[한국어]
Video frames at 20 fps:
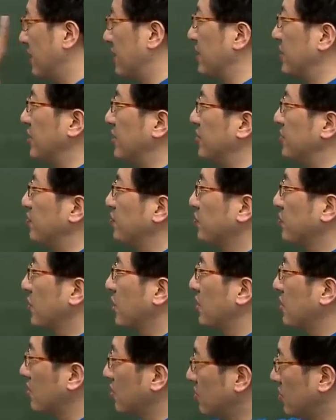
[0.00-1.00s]
예.
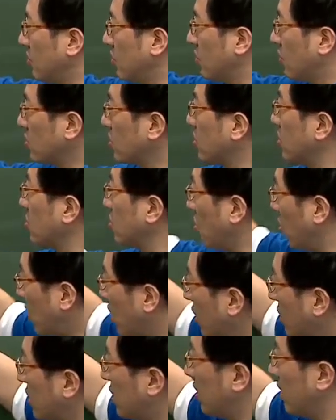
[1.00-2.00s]
뭐 어쨌든
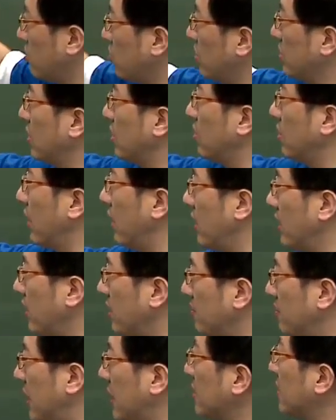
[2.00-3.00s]
정확히 해줘야 돼요.
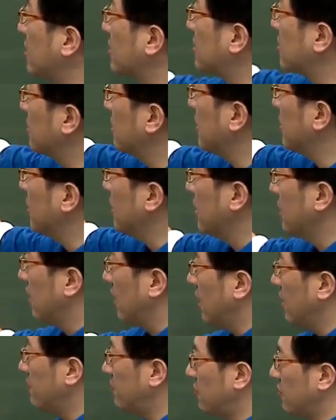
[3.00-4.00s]
a 마이너스 2, e,
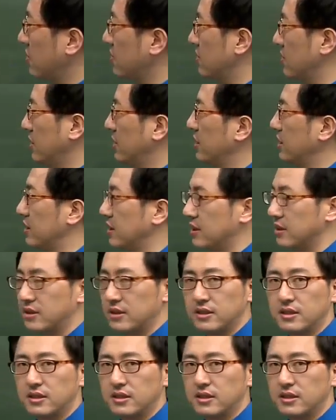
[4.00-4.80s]
a 플러스 2. E.